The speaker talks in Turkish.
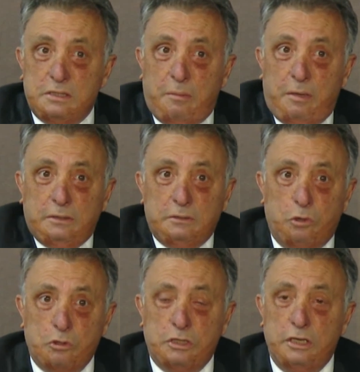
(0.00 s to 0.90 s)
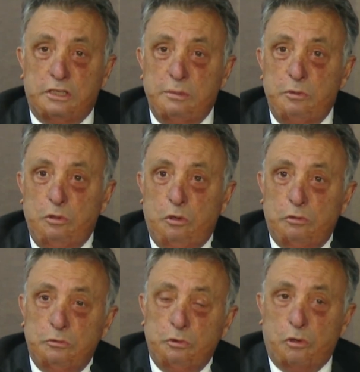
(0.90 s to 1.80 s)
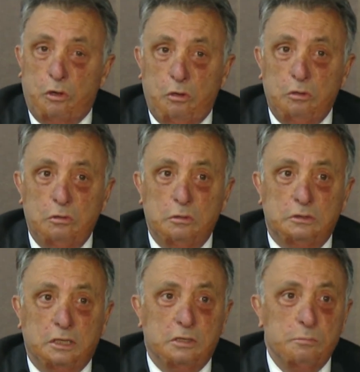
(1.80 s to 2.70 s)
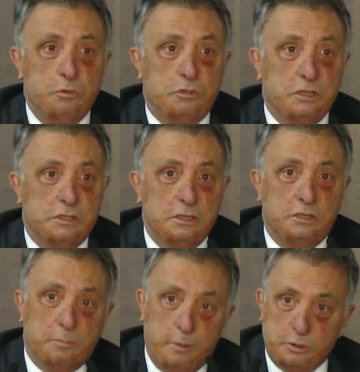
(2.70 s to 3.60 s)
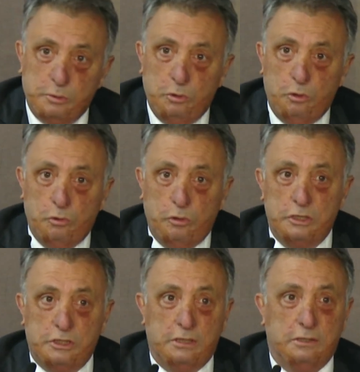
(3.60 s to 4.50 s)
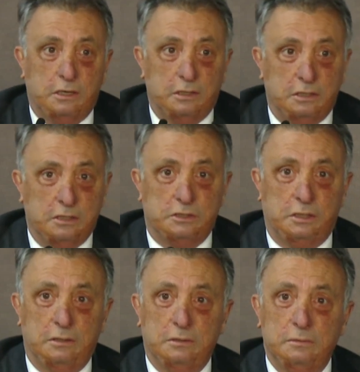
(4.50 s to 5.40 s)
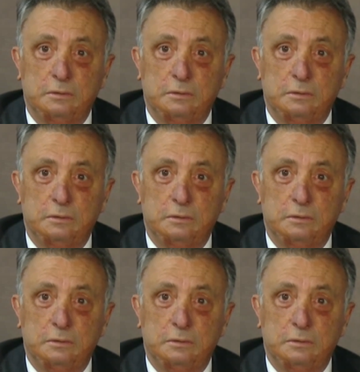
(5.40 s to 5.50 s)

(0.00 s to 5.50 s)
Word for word: zaman 92 milyon euro takım bütçesini 45 milyon euroya çektik arkadaşlar.